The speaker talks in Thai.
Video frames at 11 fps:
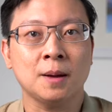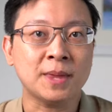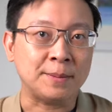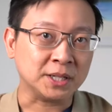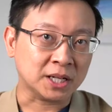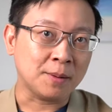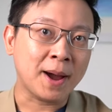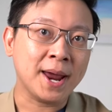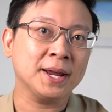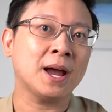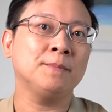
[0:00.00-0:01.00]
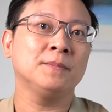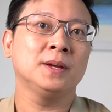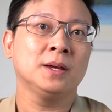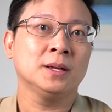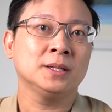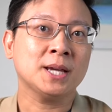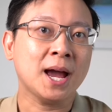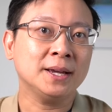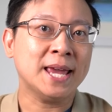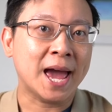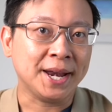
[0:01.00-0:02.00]
คำถามจากทางบ้านนะครับ
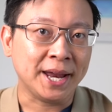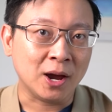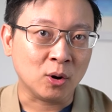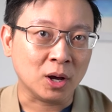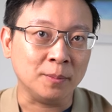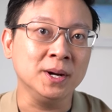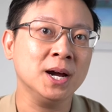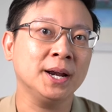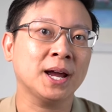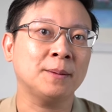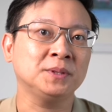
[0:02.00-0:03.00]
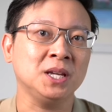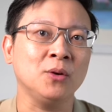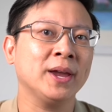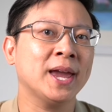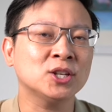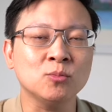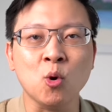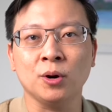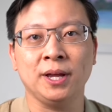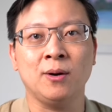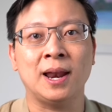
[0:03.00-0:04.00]
ช่างยาแนวกระเบื้องนะครับทิ้งไว้แค่ชั่วโม
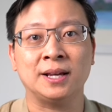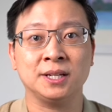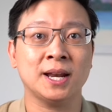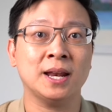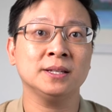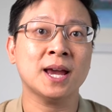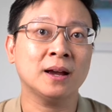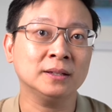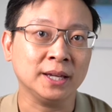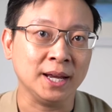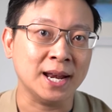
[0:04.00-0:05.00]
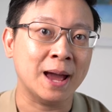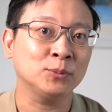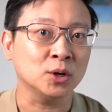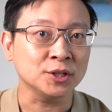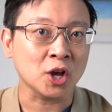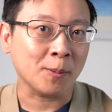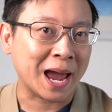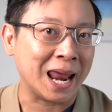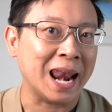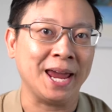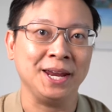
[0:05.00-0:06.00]
งเดียวหลังจากนั้นช่างก็เทน้ำทดสอบ
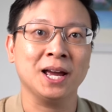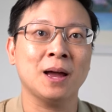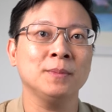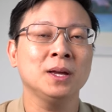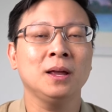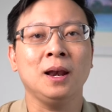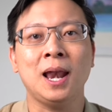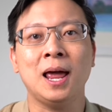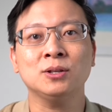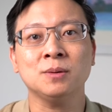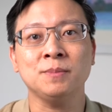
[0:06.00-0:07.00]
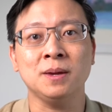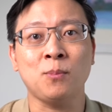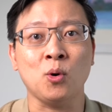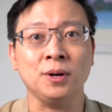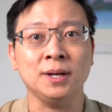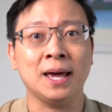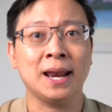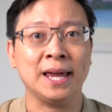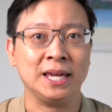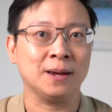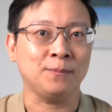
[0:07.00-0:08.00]
การไหลนะครับแล้วจะมีผลอะ
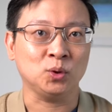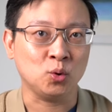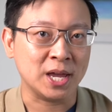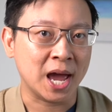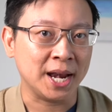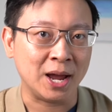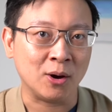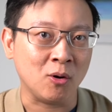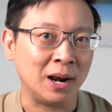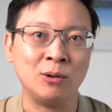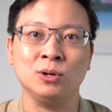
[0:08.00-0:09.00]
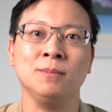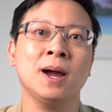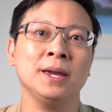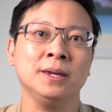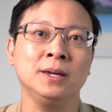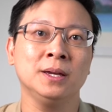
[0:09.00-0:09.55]
ไรกับตัวยาแนวของเราหรือไม่